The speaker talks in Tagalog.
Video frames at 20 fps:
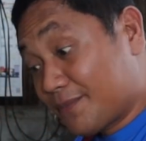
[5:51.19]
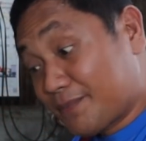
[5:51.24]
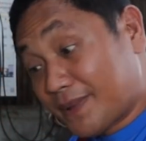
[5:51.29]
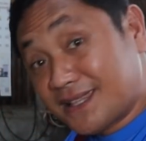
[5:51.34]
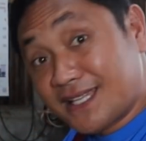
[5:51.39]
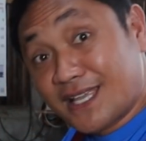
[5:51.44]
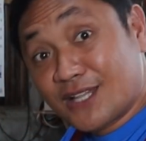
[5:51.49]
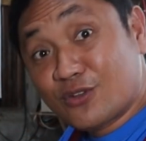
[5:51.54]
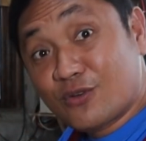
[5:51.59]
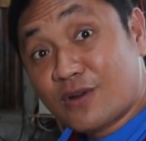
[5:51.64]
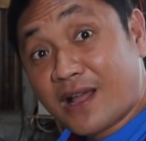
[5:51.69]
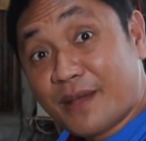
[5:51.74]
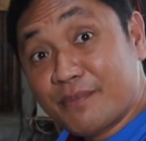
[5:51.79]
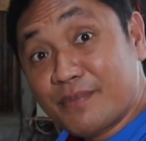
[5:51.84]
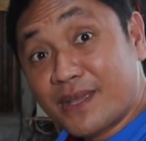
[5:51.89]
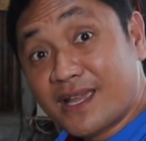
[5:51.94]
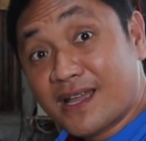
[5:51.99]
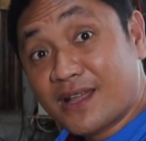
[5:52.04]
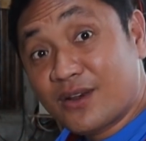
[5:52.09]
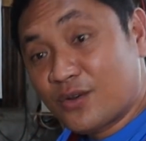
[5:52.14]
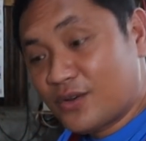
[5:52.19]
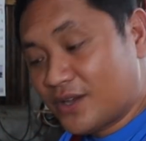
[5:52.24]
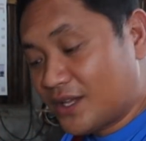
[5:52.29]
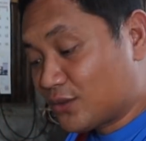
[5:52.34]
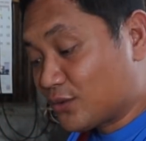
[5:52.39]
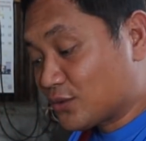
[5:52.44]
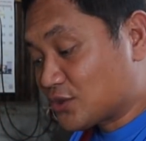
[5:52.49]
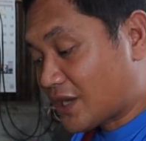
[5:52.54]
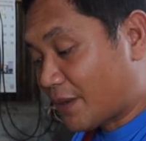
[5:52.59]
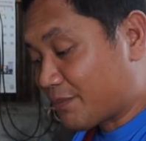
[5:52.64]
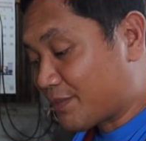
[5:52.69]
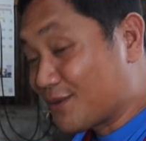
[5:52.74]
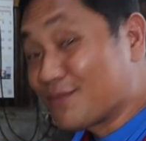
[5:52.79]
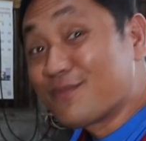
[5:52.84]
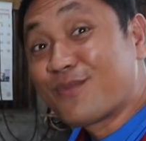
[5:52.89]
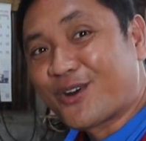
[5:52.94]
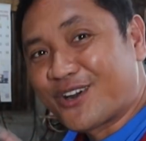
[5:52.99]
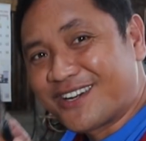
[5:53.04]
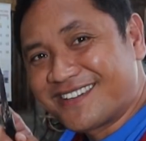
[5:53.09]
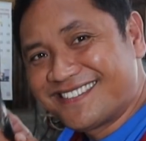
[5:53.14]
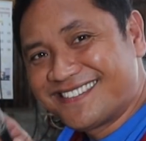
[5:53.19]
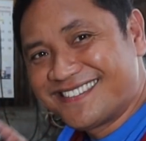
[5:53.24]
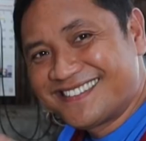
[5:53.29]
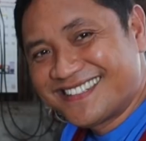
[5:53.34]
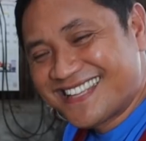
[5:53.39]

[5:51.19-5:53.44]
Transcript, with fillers: Pati itong aming ano, itong chopping board.